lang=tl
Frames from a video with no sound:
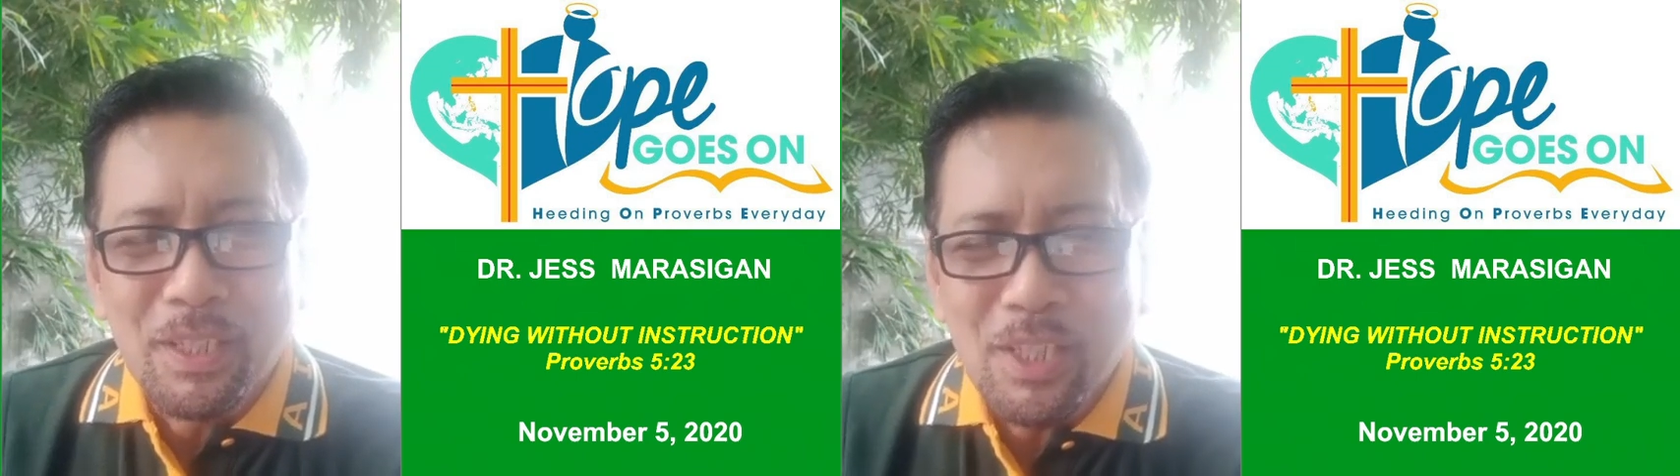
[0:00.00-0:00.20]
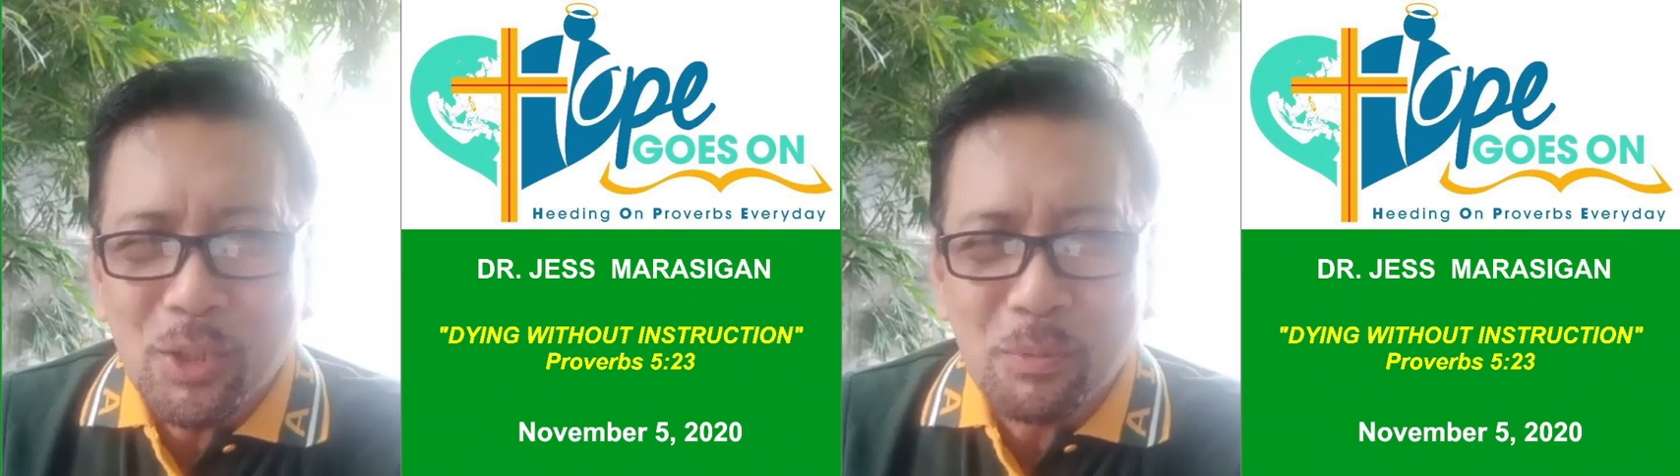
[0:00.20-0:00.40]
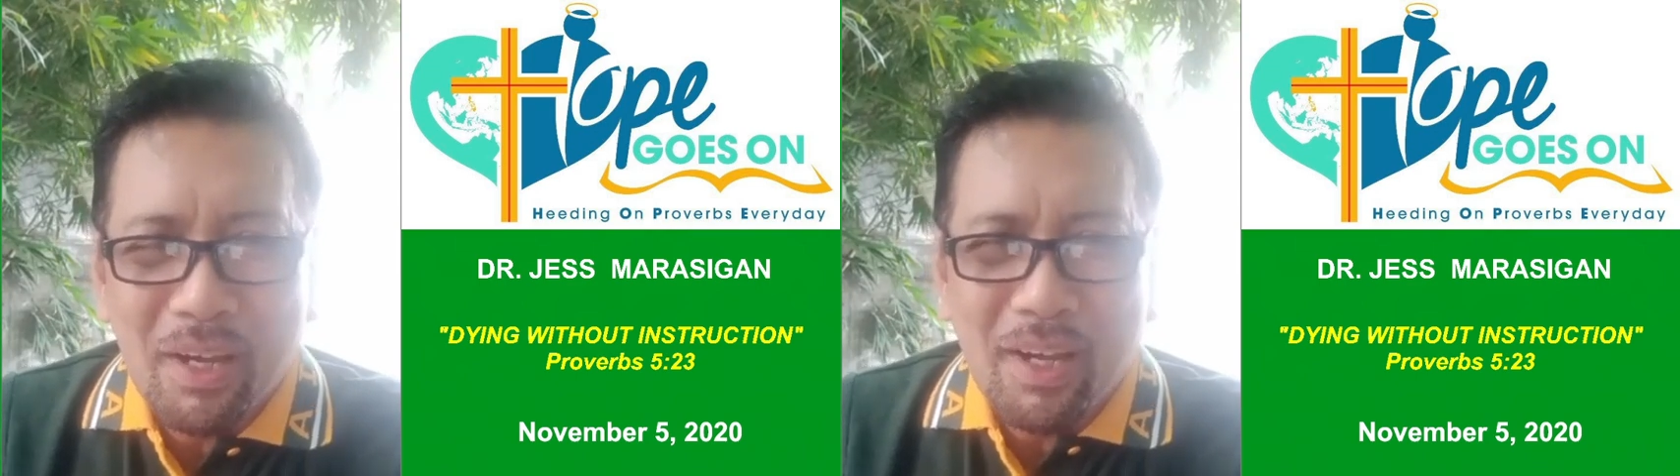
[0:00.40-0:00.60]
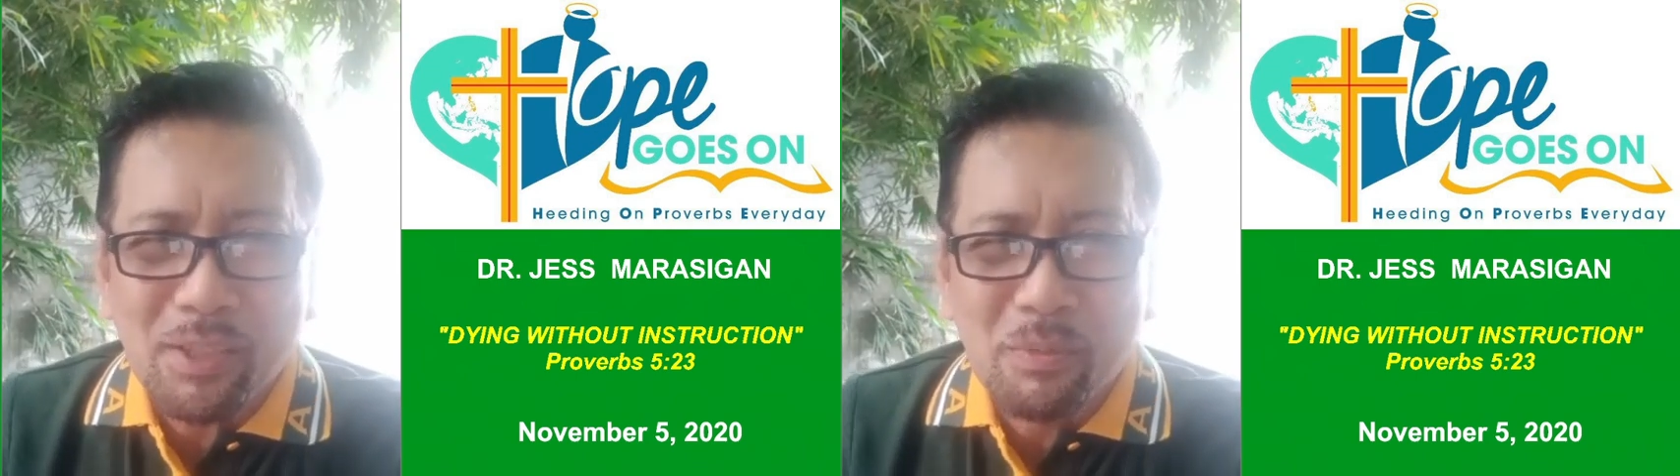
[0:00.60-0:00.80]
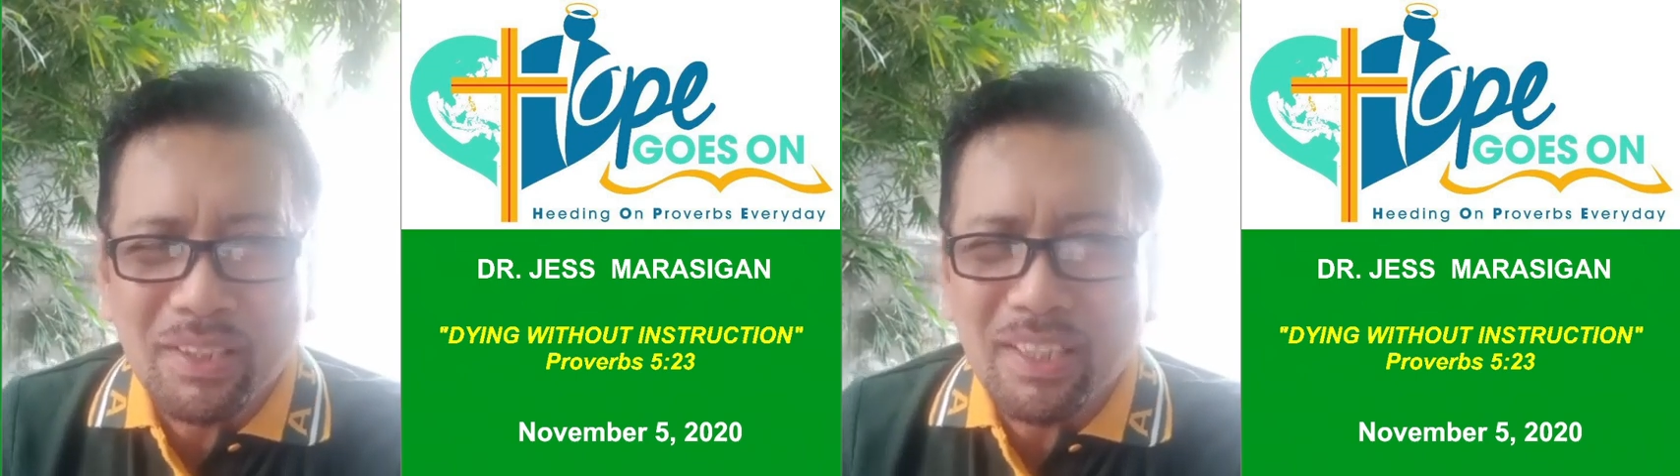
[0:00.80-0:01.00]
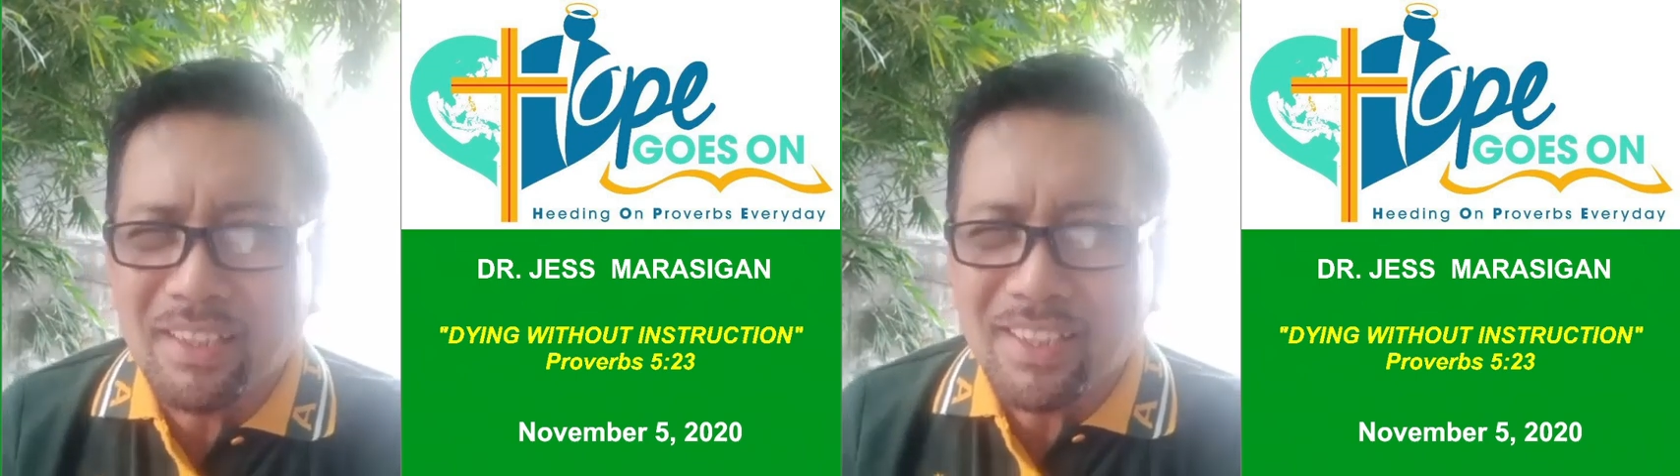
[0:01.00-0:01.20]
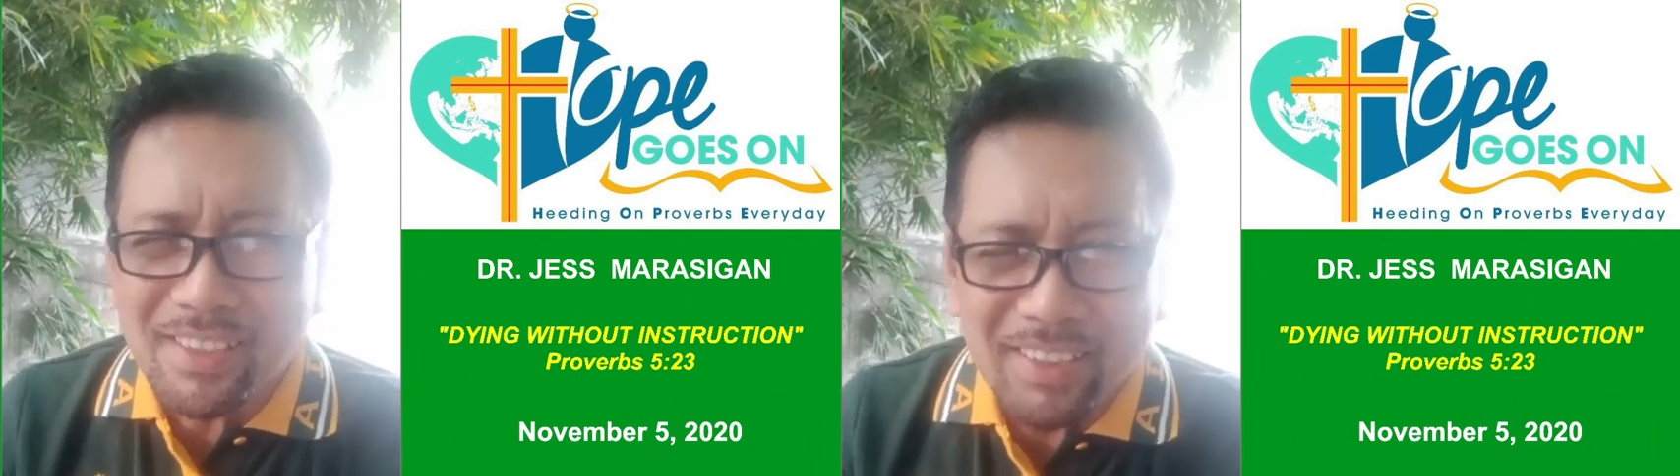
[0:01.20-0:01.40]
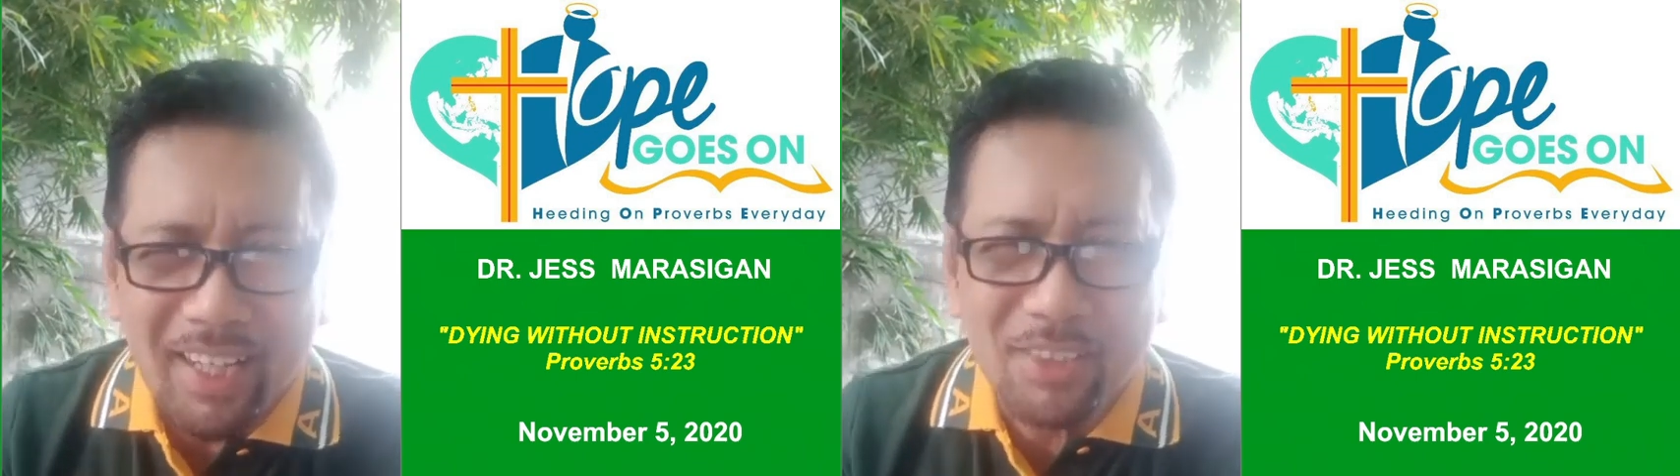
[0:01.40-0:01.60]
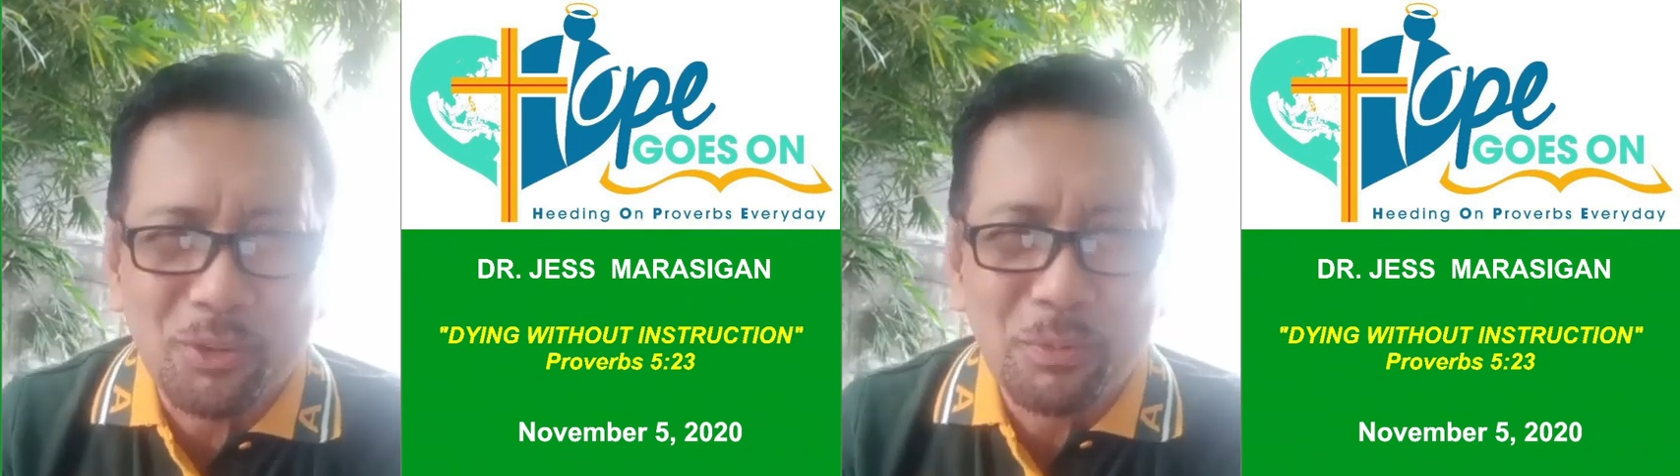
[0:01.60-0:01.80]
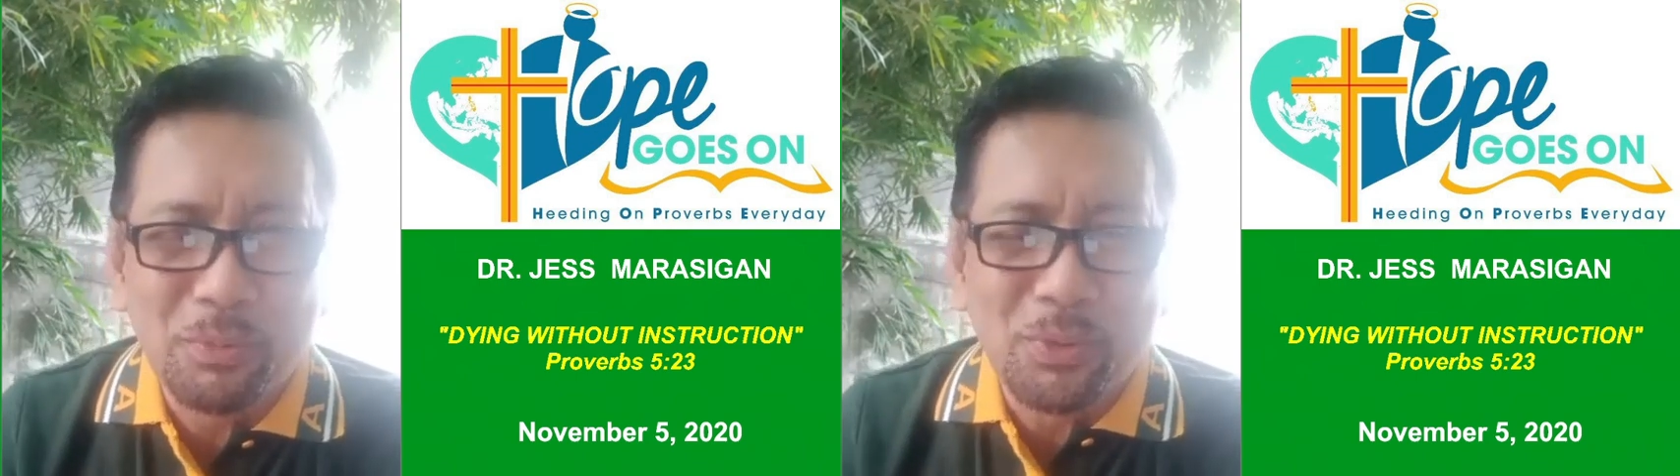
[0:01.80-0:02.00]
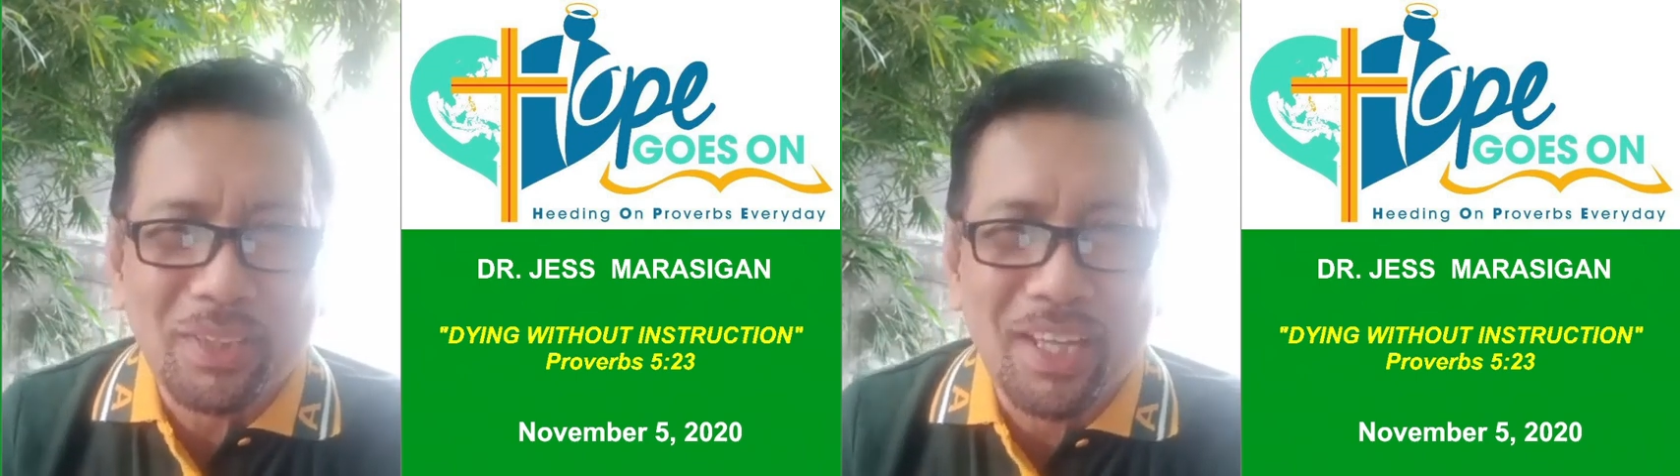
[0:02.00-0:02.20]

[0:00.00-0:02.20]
each of us, maging instructor po